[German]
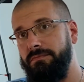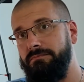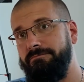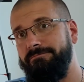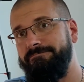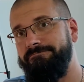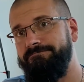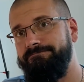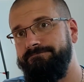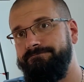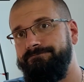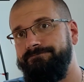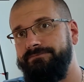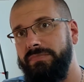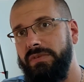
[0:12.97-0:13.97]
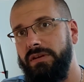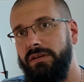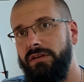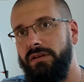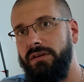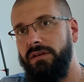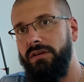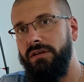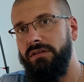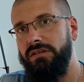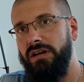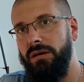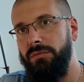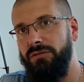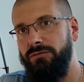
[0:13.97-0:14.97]
Mm,
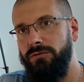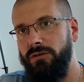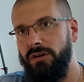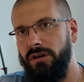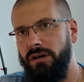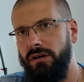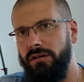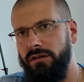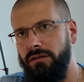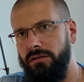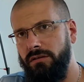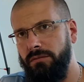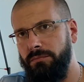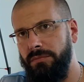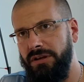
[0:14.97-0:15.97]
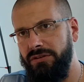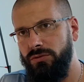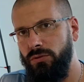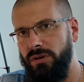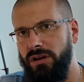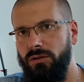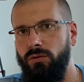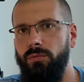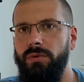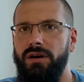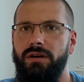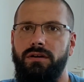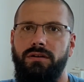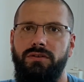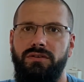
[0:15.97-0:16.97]
ich habe vor,
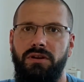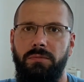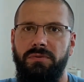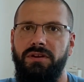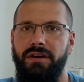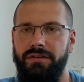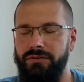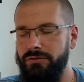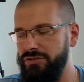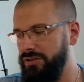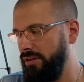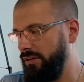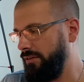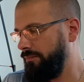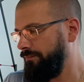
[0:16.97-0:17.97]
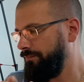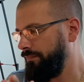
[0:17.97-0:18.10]
Mentholaroma selbst herzustellen.